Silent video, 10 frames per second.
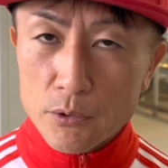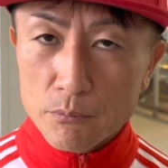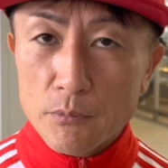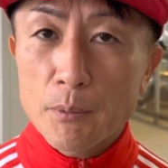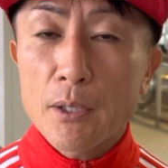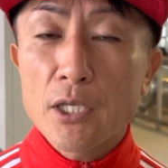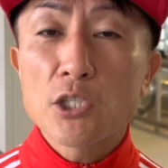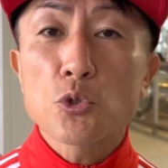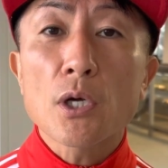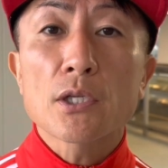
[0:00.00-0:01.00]
うん、今現
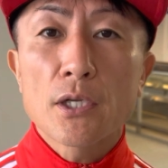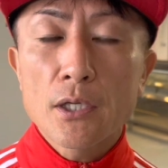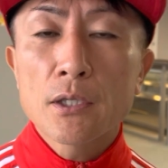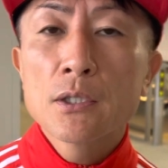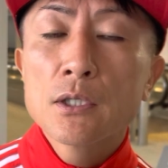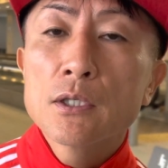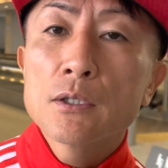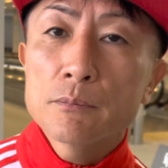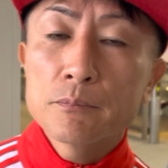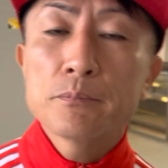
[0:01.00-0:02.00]
状の中でね、
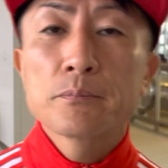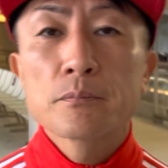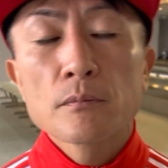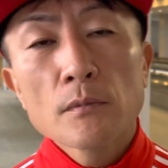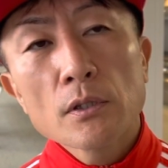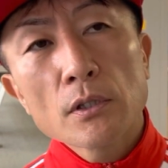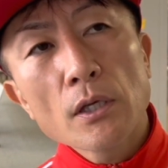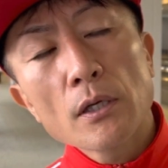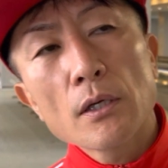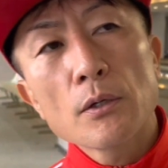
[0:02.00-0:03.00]
うん、
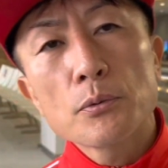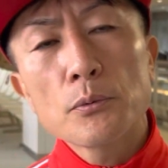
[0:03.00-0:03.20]
で